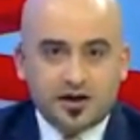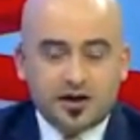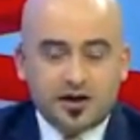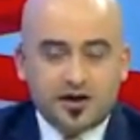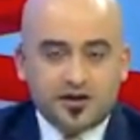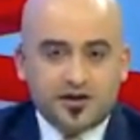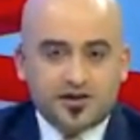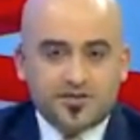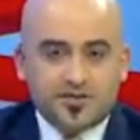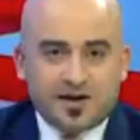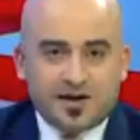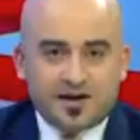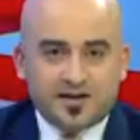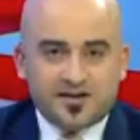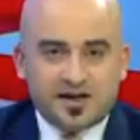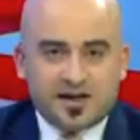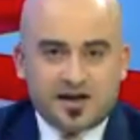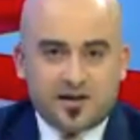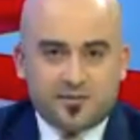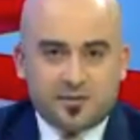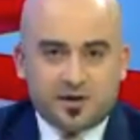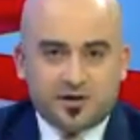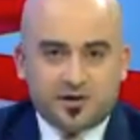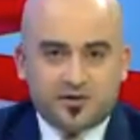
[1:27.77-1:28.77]
نتمنى
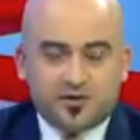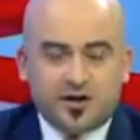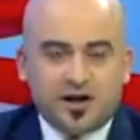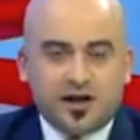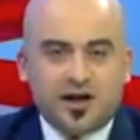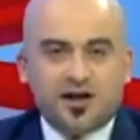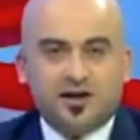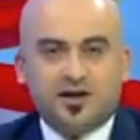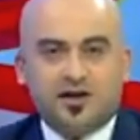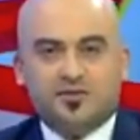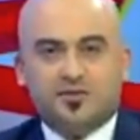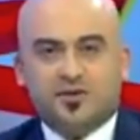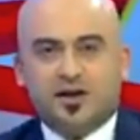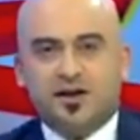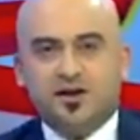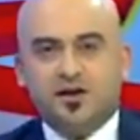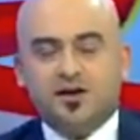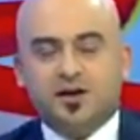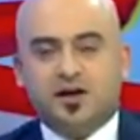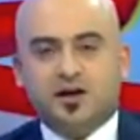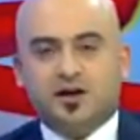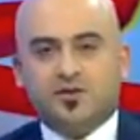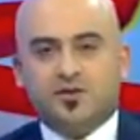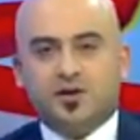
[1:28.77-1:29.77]
السلامة لكل أهلنا في
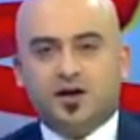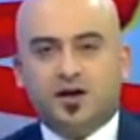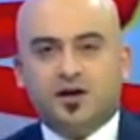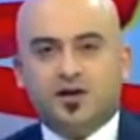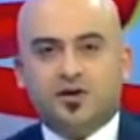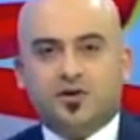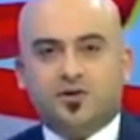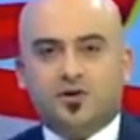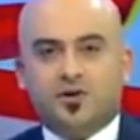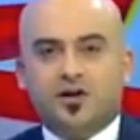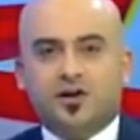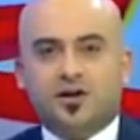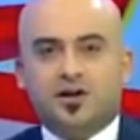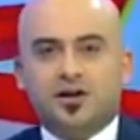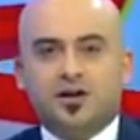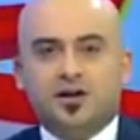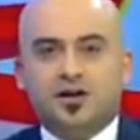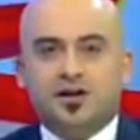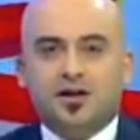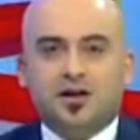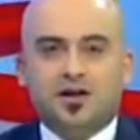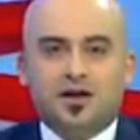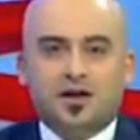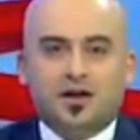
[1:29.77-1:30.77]
العراق ولكل
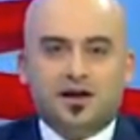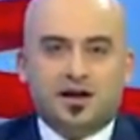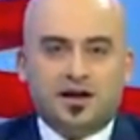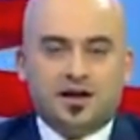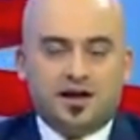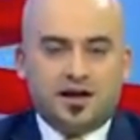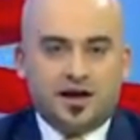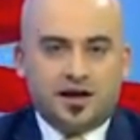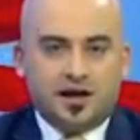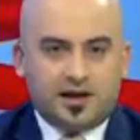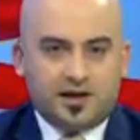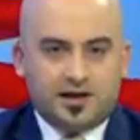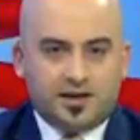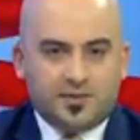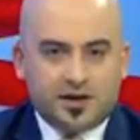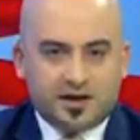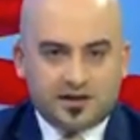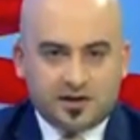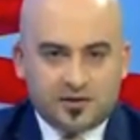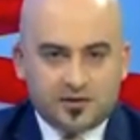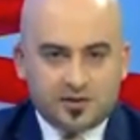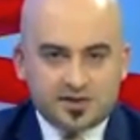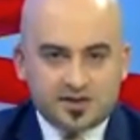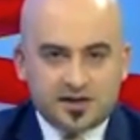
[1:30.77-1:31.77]
آه، أهلنا
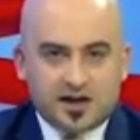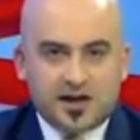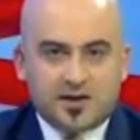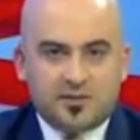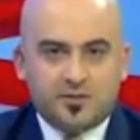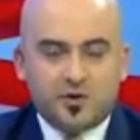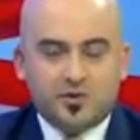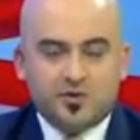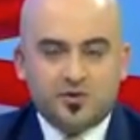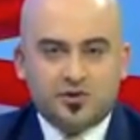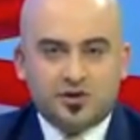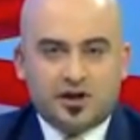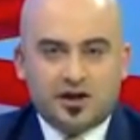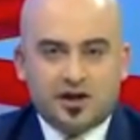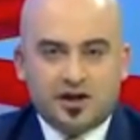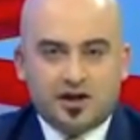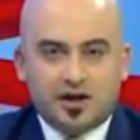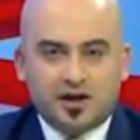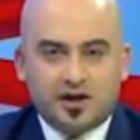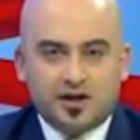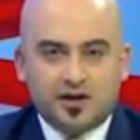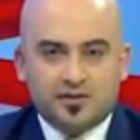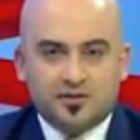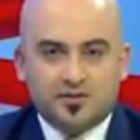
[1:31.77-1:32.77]
بردا وسلاما وإن شاء
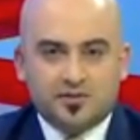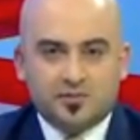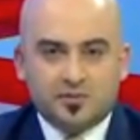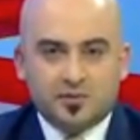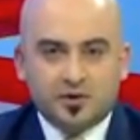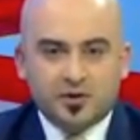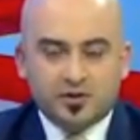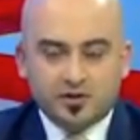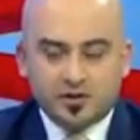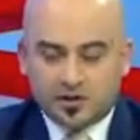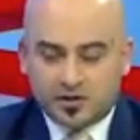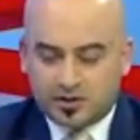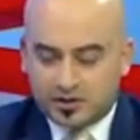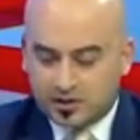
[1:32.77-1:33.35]
الله تمر